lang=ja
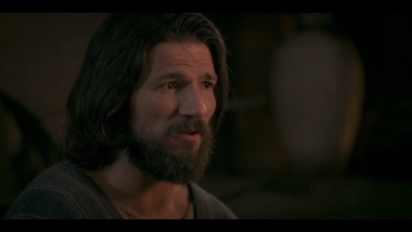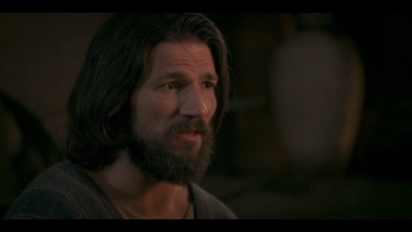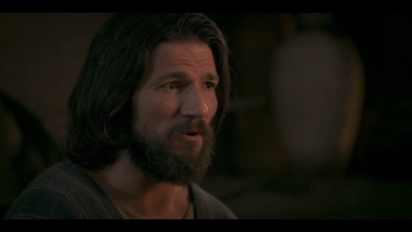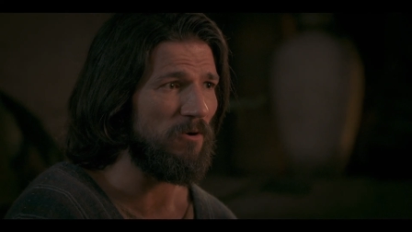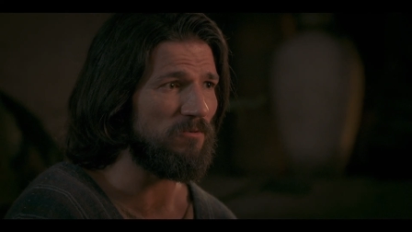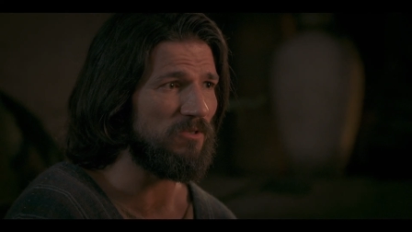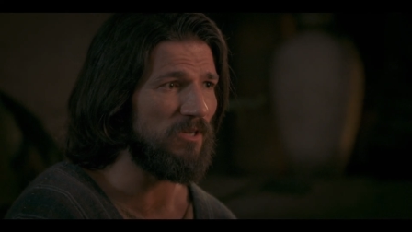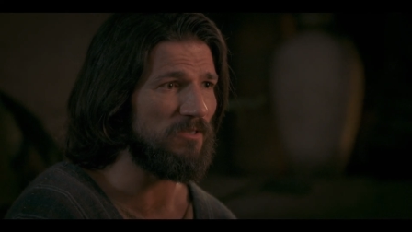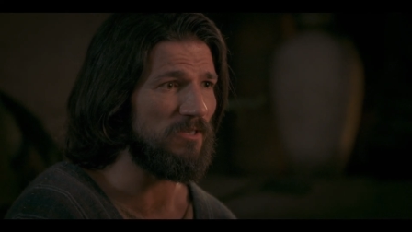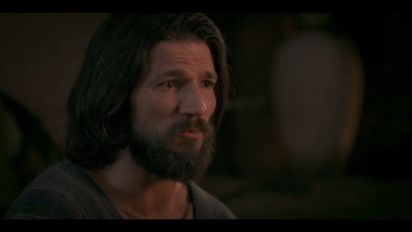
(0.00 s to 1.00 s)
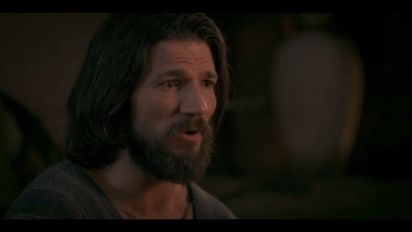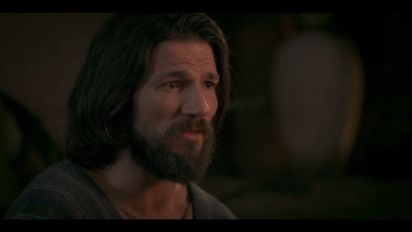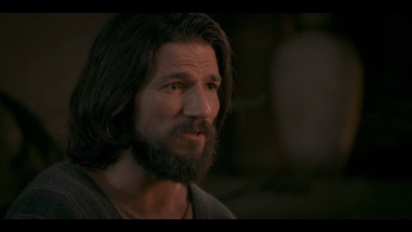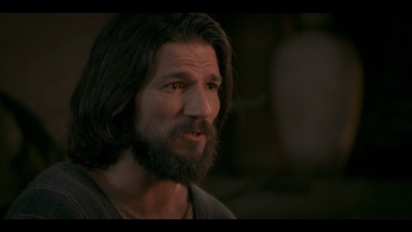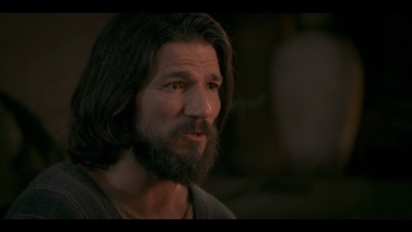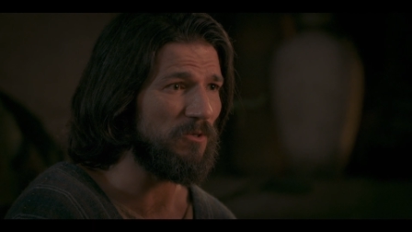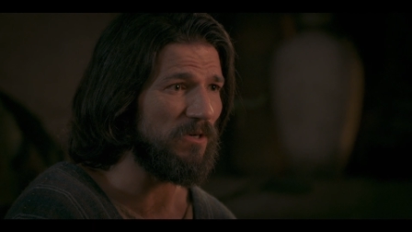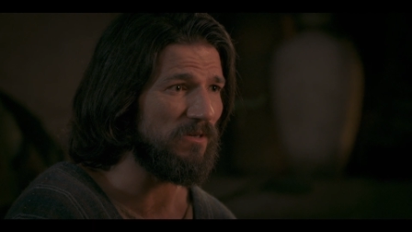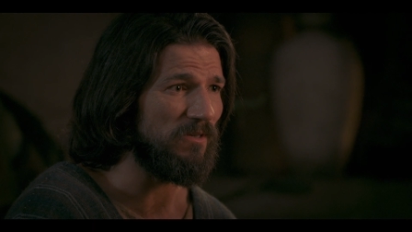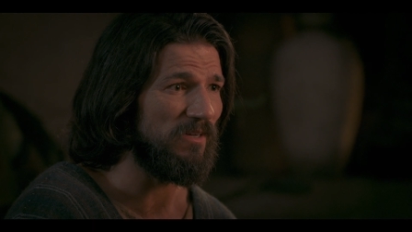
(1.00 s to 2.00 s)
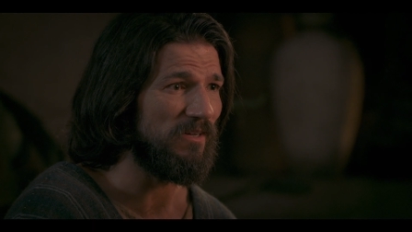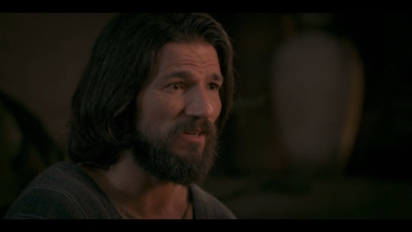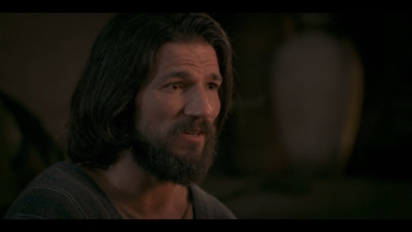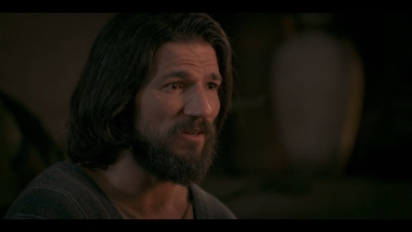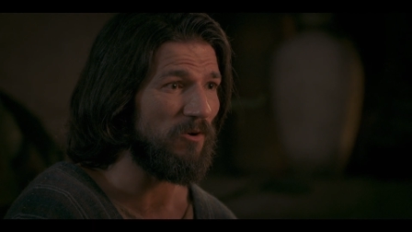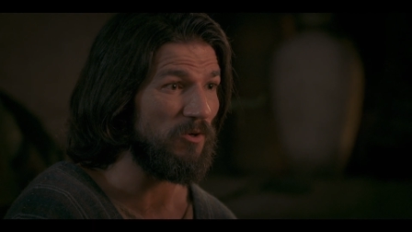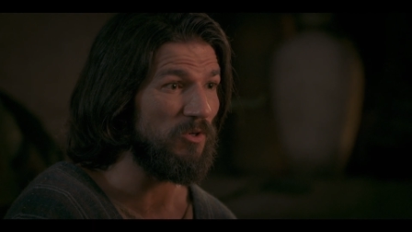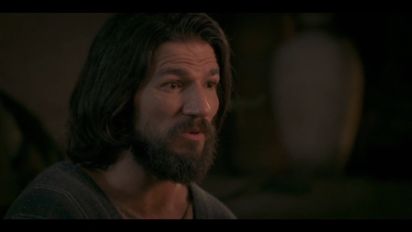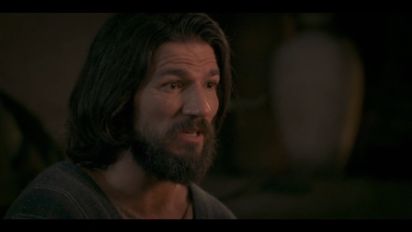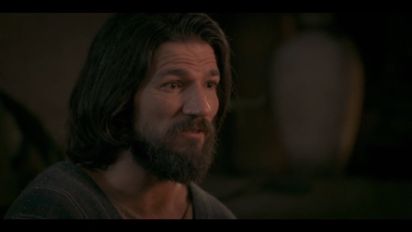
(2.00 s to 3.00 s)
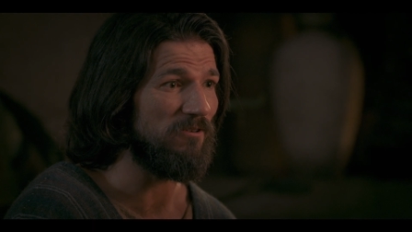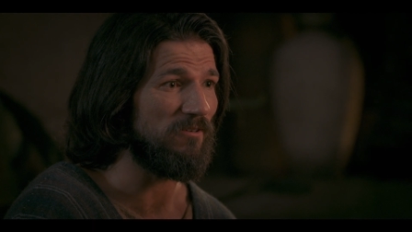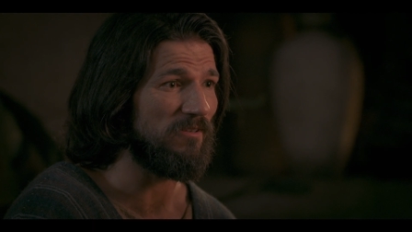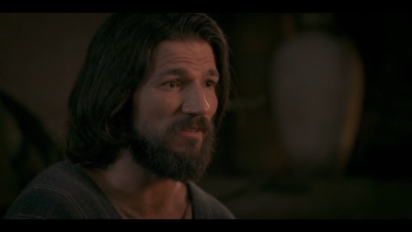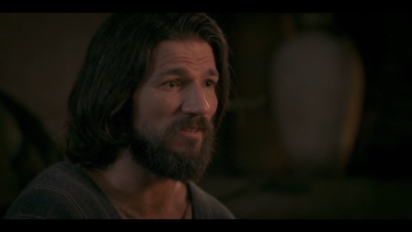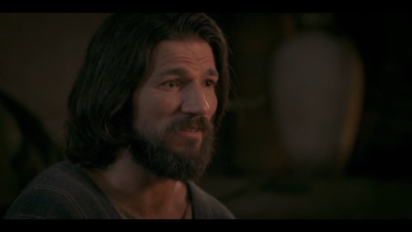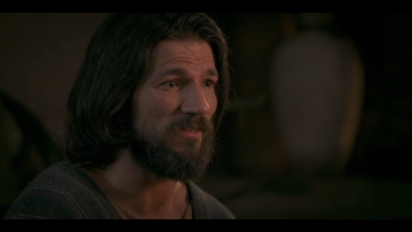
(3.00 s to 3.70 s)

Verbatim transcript: 行うか悪を行うか自分で判断するからだ